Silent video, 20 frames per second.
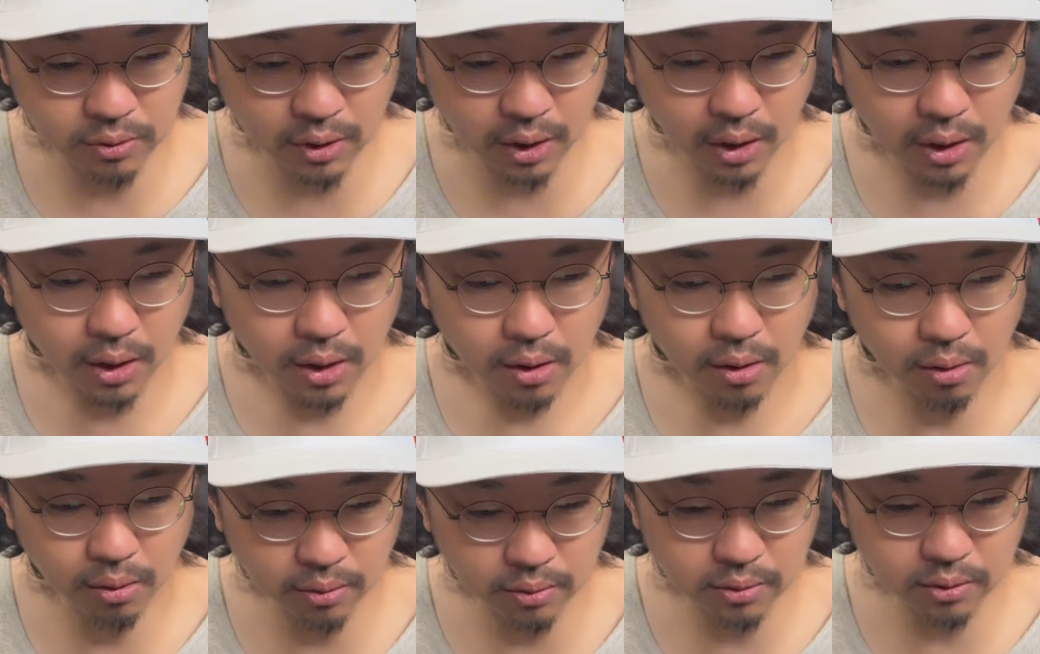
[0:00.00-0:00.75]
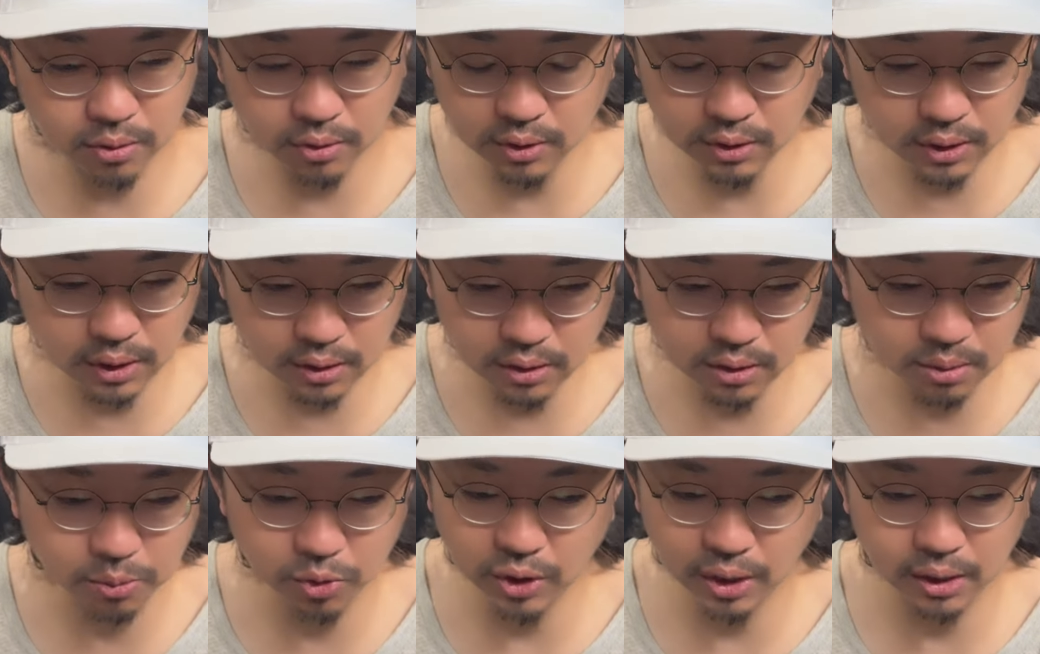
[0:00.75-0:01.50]
ね本当に何
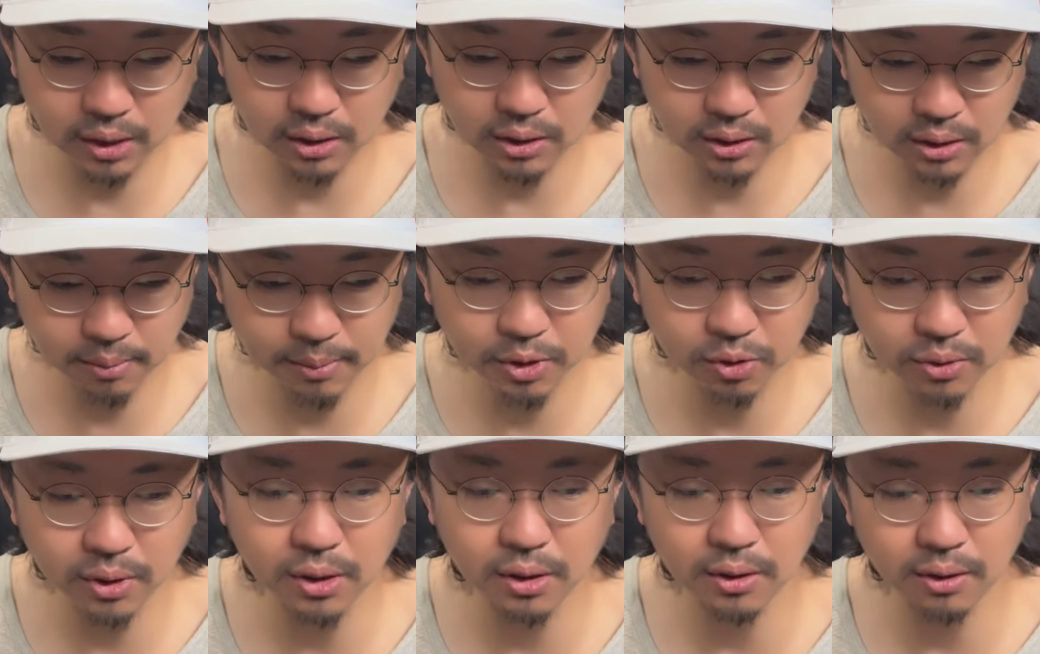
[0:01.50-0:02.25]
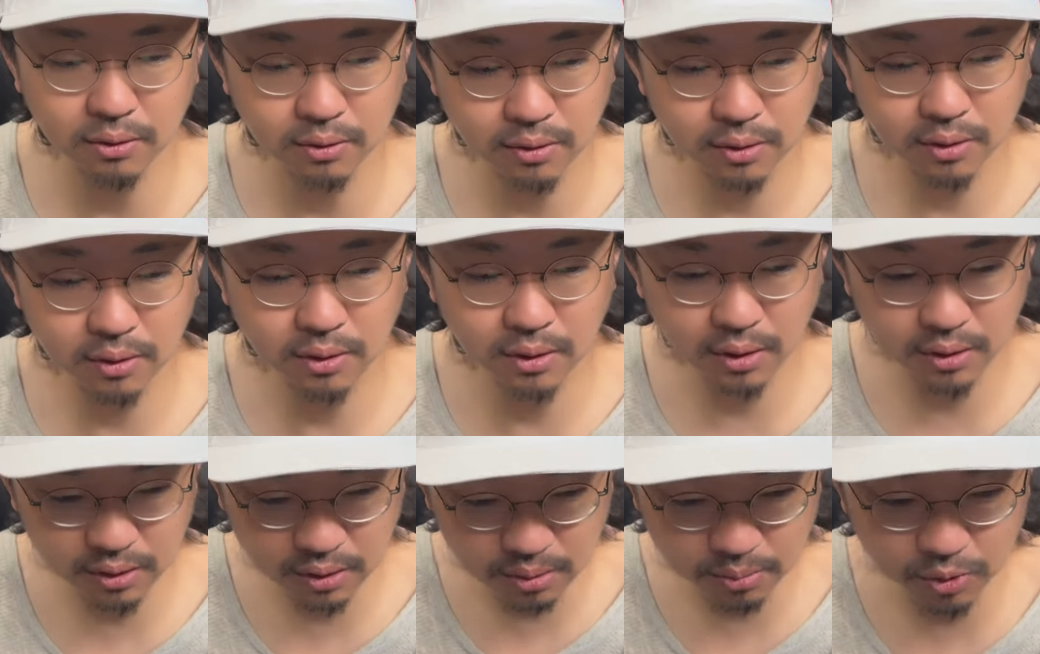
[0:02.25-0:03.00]
にもない山の中です
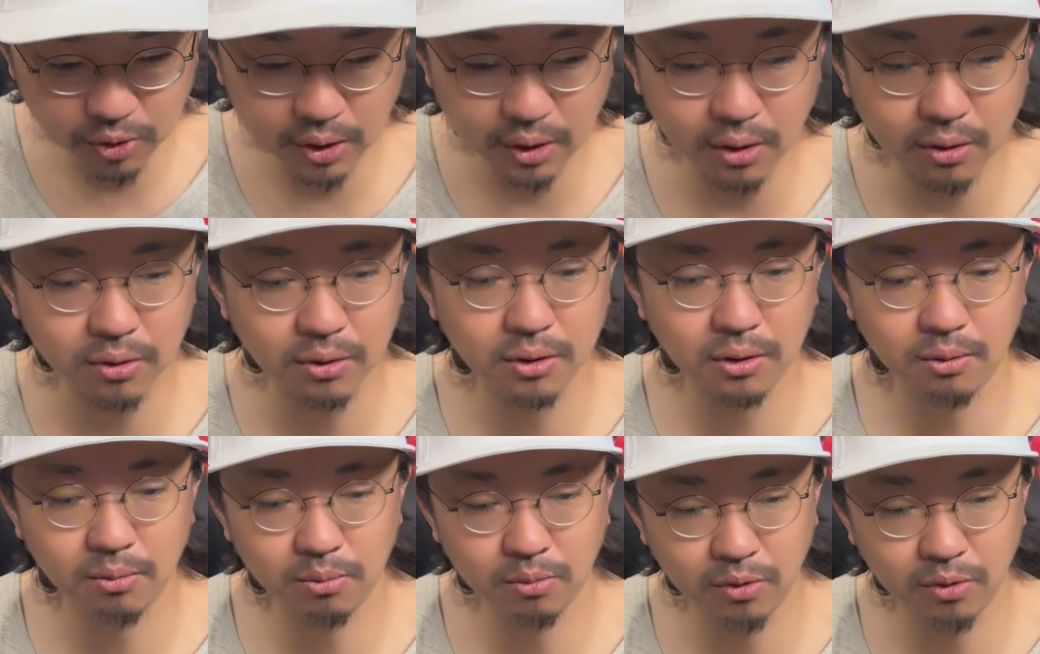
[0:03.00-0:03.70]
何にもないです